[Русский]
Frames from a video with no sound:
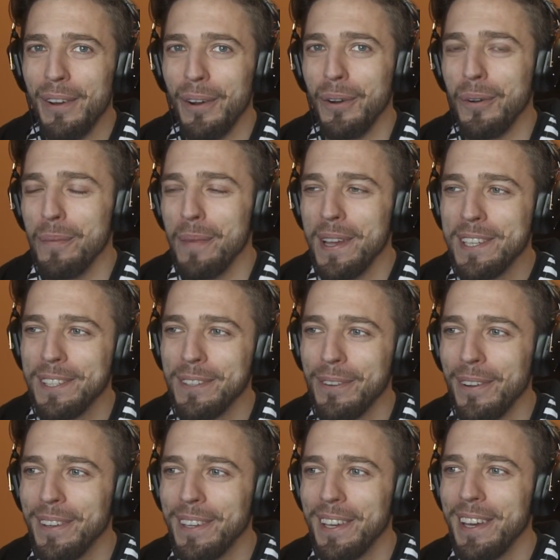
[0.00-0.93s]
Лех, у меня есть
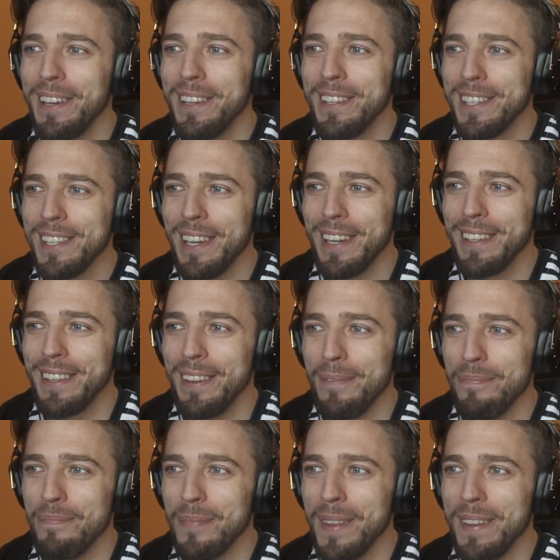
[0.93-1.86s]
какие
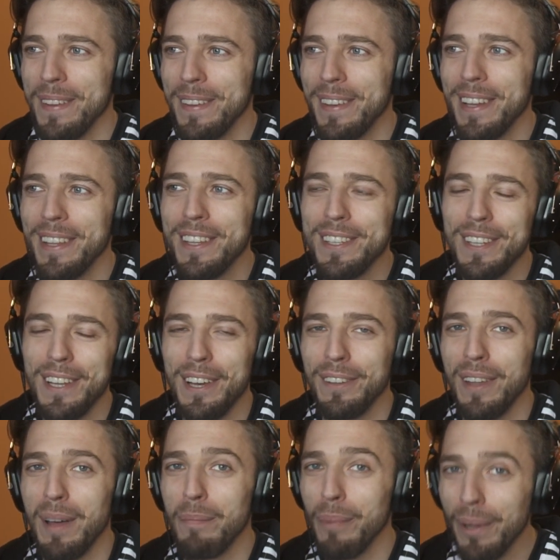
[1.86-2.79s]
инсайды. Я не
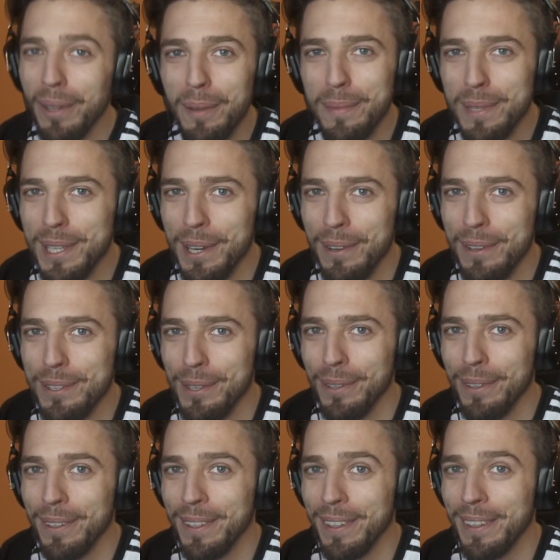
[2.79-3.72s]
знаю, на полном серьезе
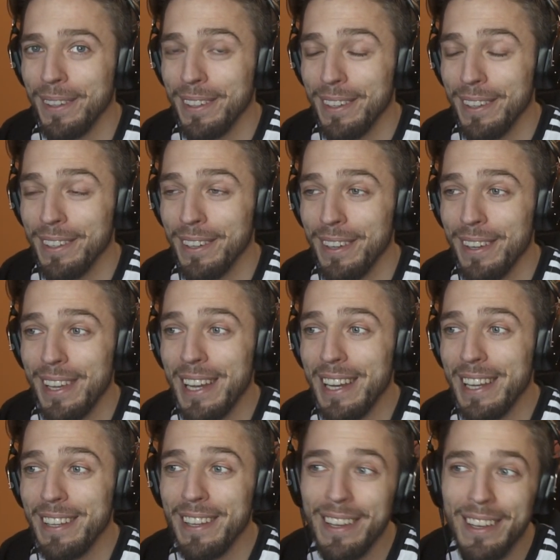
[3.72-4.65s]
он это э,
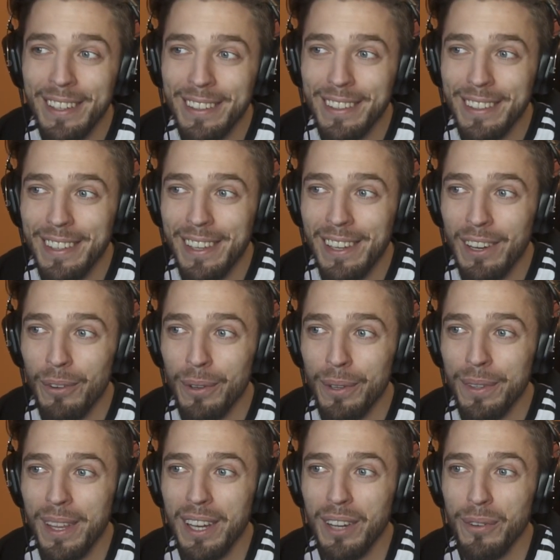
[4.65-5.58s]
или нет, или
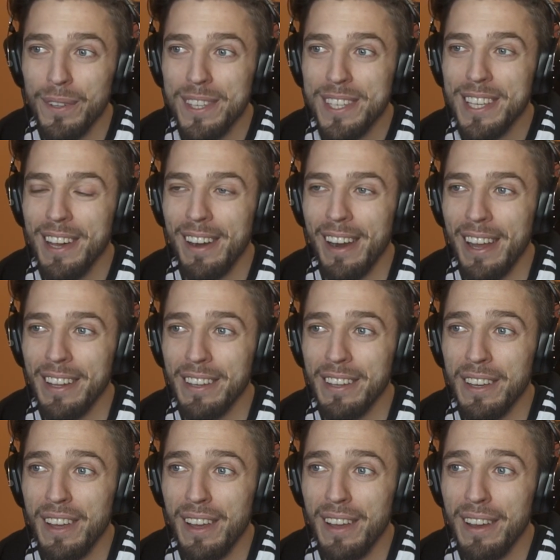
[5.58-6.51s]
он так вот
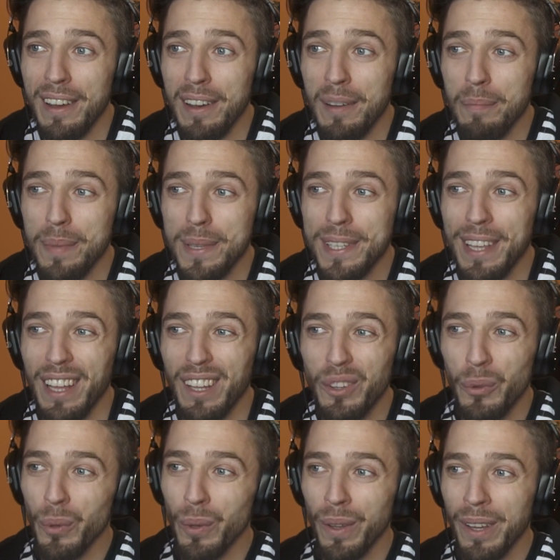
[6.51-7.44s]
заранее э,
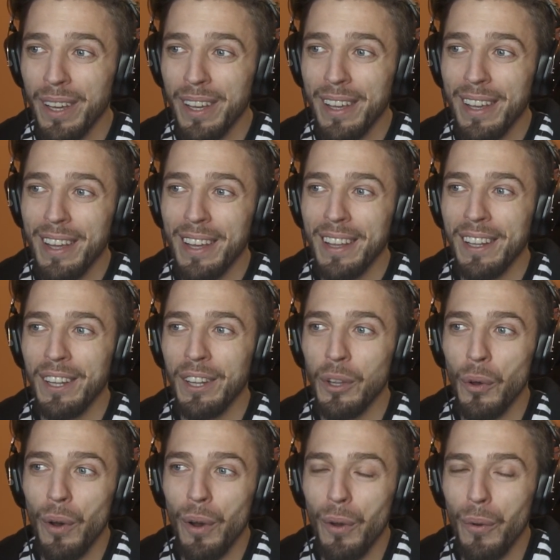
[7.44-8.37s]
пасанул,
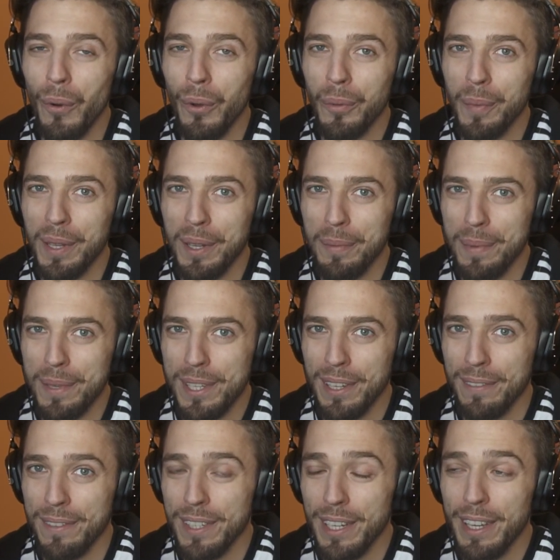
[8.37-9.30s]
но он мне
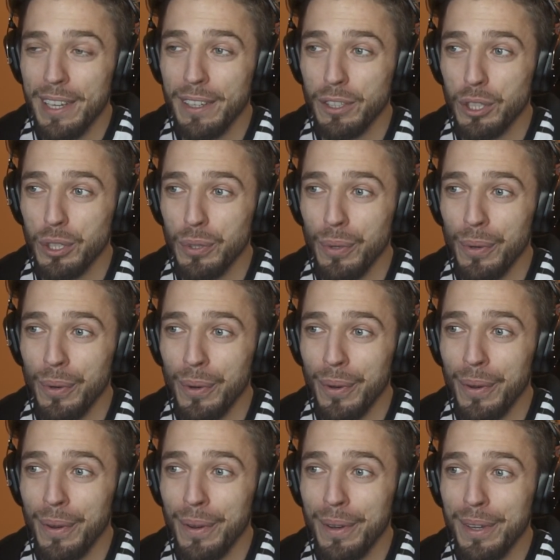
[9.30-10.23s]
написал в телеге,
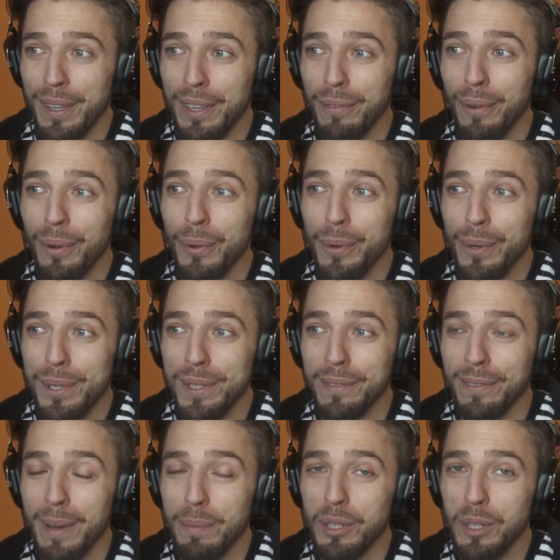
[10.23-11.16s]
что его
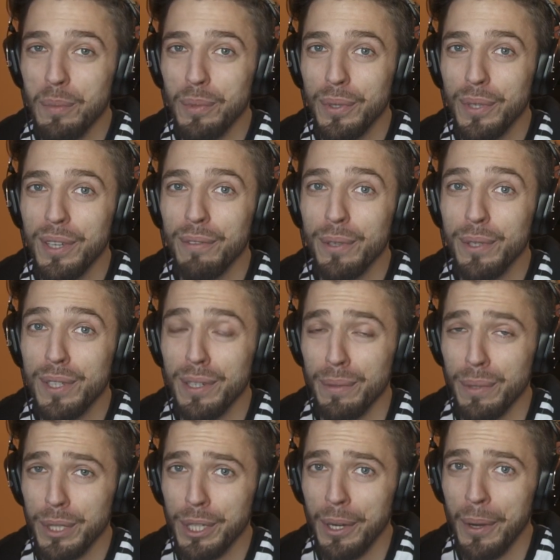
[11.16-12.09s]
гостем вообще будет его
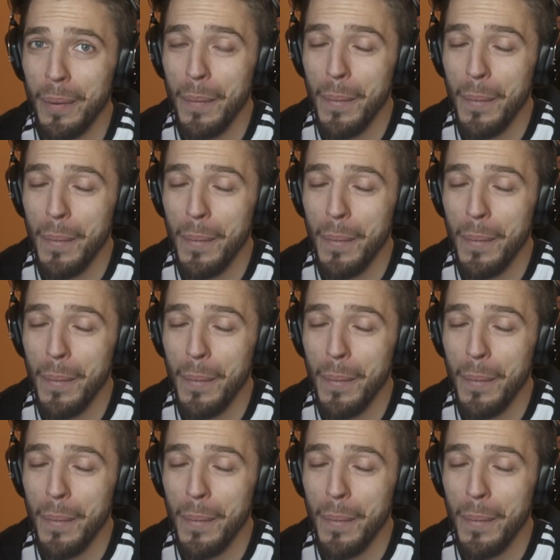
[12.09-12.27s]
девушка.